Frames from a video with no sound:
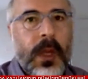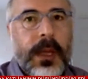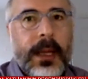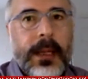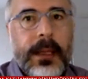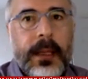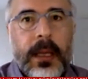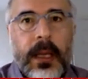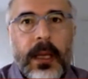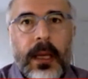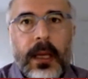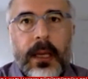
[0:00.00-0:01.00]
Yani
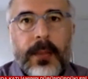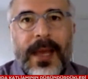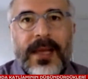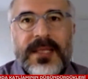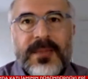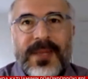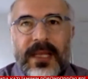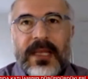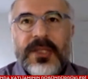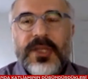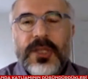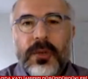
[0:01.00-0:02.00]
beyaz
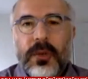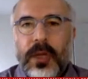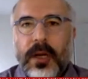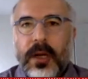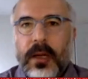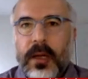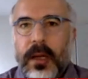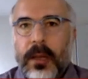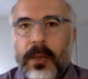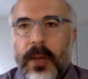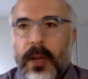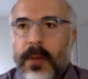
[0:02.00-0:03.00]
milliyetçiliği olarak
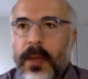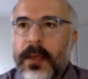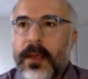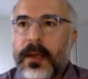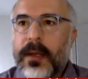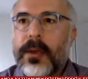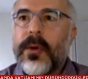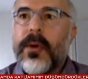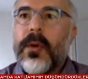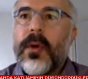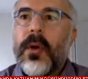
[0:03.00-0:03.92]
bakmak gerekiyor.